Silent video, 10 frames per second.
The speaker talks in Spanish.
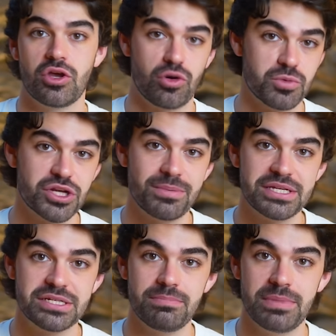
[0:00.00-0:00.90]
Como
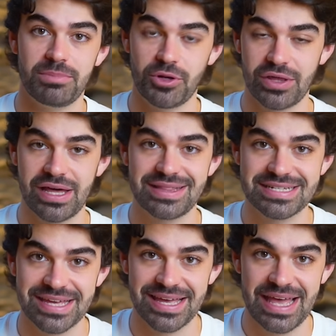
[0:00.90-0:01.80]
sabéis, mi prioridad
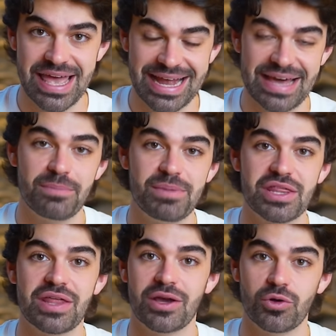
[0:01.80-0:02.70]
es que cada
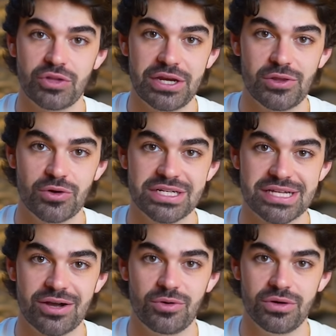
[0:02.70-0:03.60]
pieza de contenido que
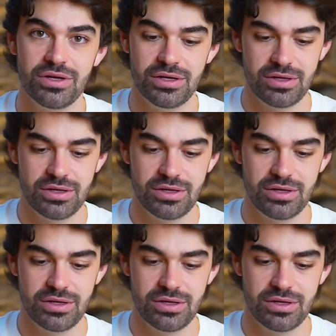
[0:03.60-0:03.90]
saco